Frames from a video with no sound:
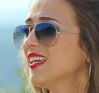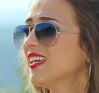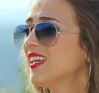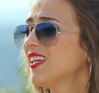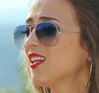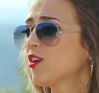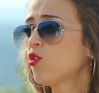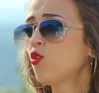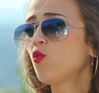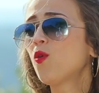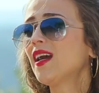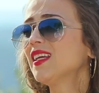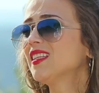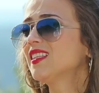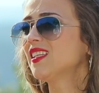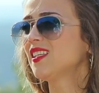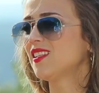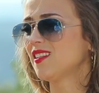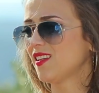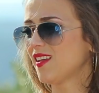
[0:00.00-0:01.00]
إيه، كل
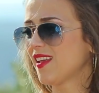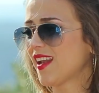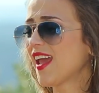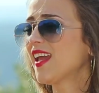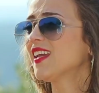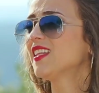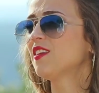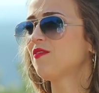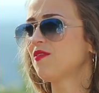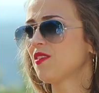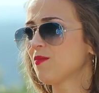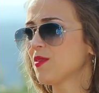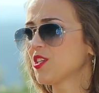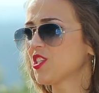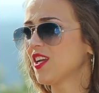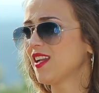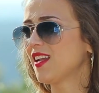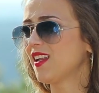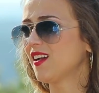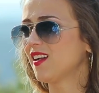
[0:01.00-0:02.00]
وحده رائده في
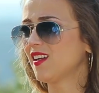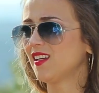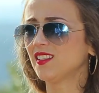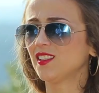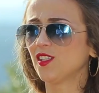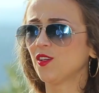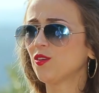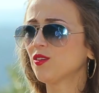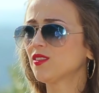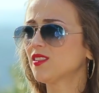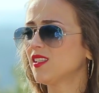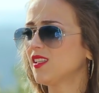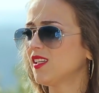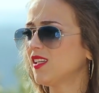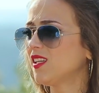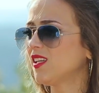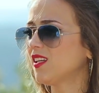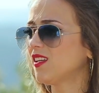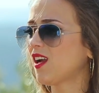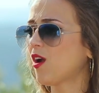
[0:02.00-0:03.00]
مجالها عندي اختي
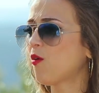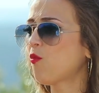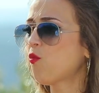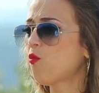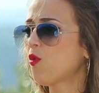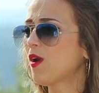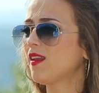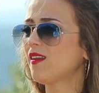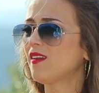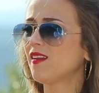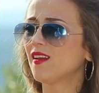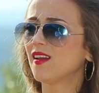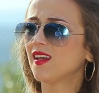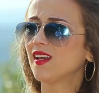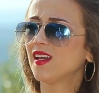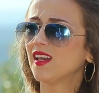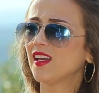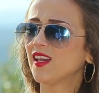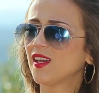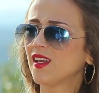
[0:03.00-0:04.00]
هي اول
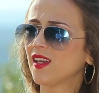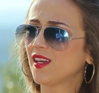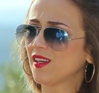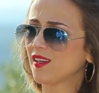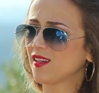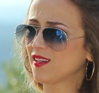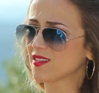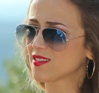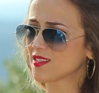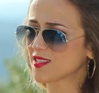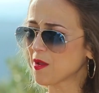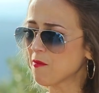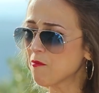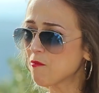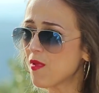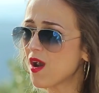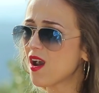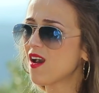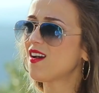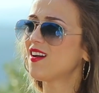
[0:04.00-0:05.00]
إيه،
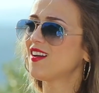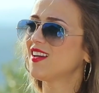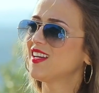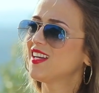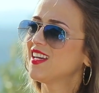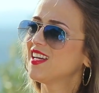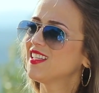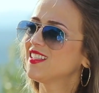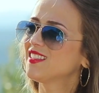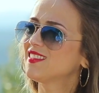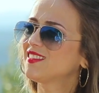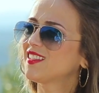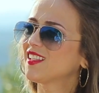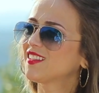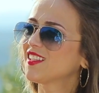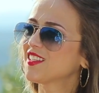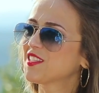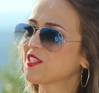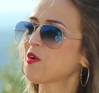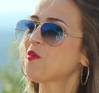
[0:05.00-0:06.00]
صماء
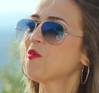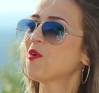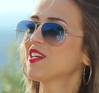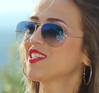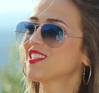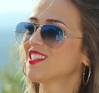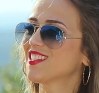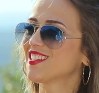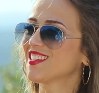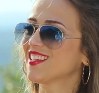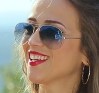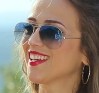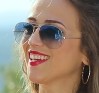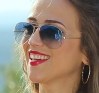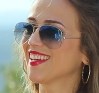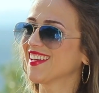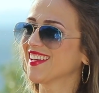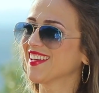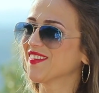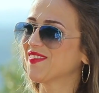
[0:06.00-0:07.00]
تتزوج
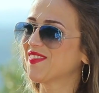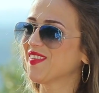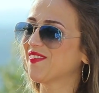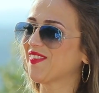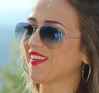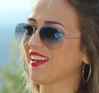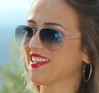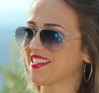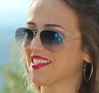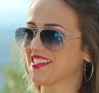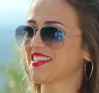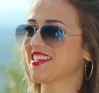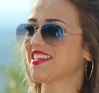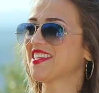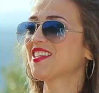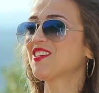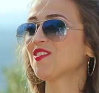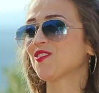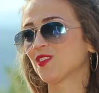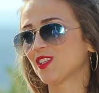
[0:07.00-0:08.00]
إيه، في
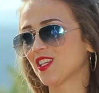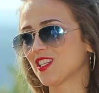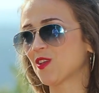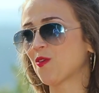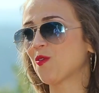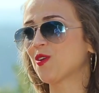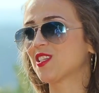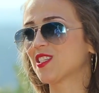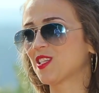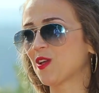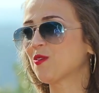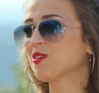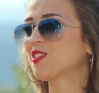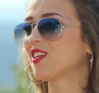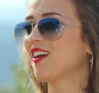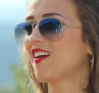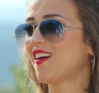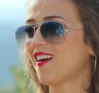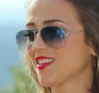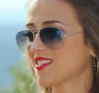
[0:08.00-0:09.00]
فلسطين وتزوج
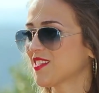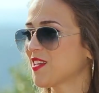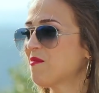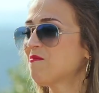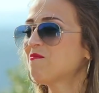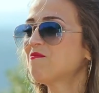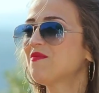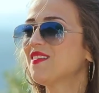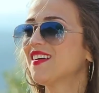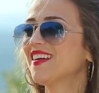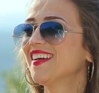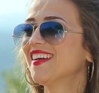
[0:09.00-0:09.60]
زوجها أصم